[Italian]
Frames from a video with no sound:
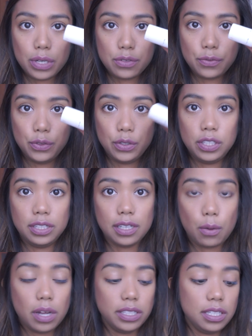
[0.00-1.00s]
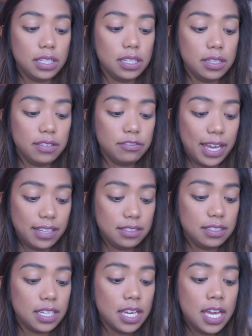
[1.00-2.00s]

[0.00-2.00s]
questo, fondotinta qua di Fenty,